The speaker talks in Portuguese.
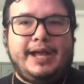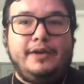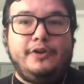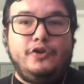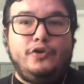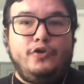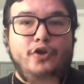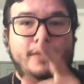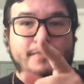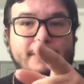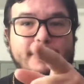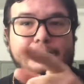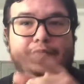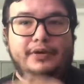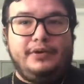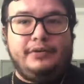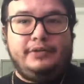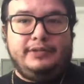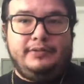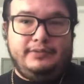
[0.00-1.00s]
Como eu
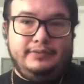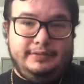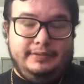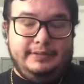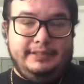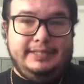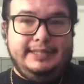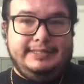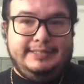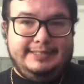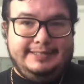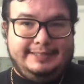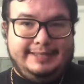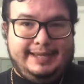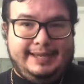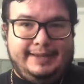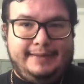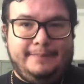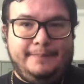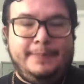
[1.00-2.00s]
vou lhe
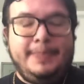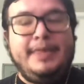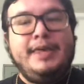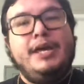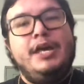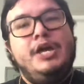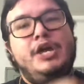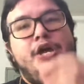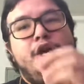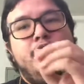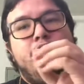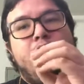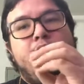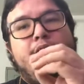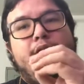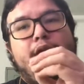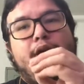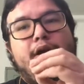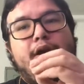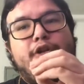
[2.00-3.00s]
dizer?
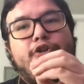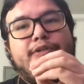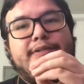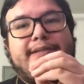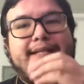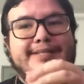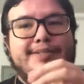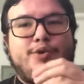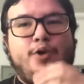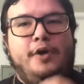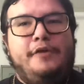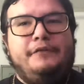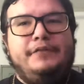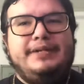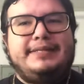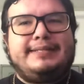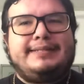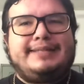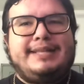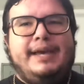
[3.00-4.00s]

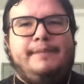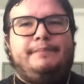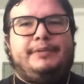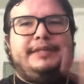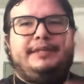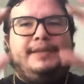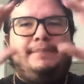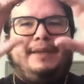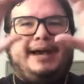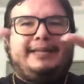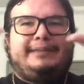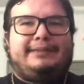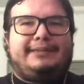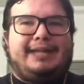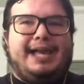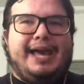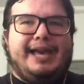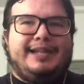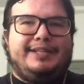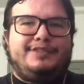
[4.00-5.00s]
Desconfie sempre de
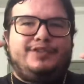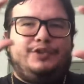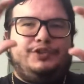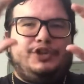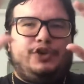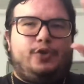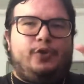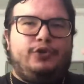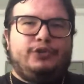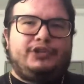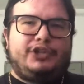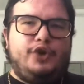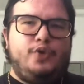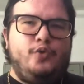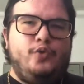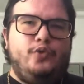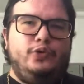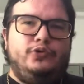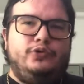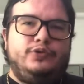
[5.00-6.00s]
matérias ou de
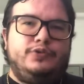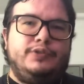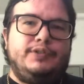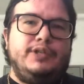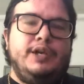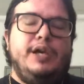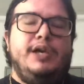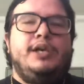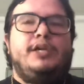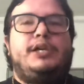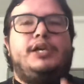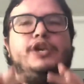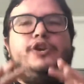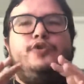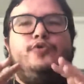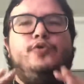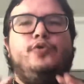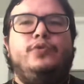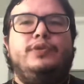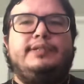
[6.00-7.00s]
conteúdos que
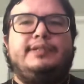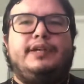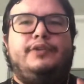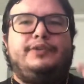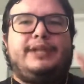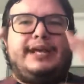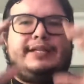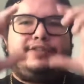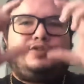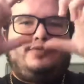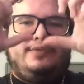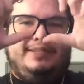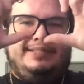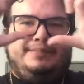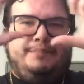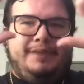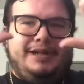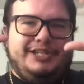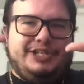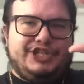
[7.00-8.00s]
usam nas suas
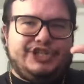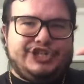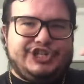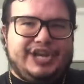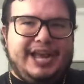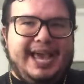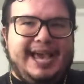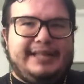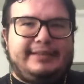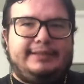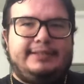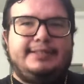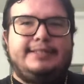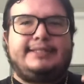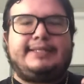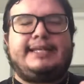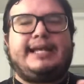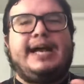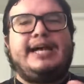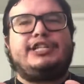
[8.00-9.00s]
manchetes,
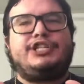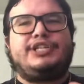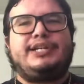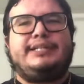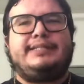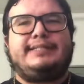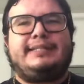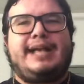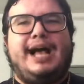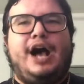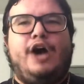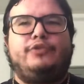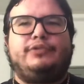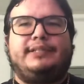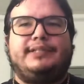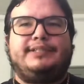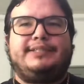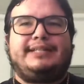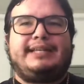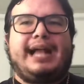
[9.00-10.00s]
caixas
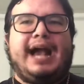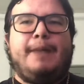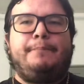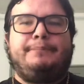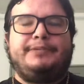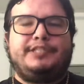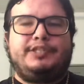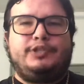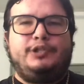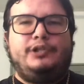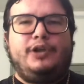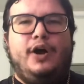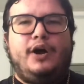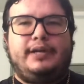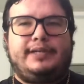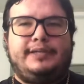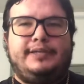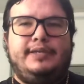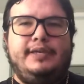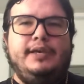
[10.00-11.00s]
altas, caps
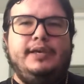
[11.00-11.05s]
lock,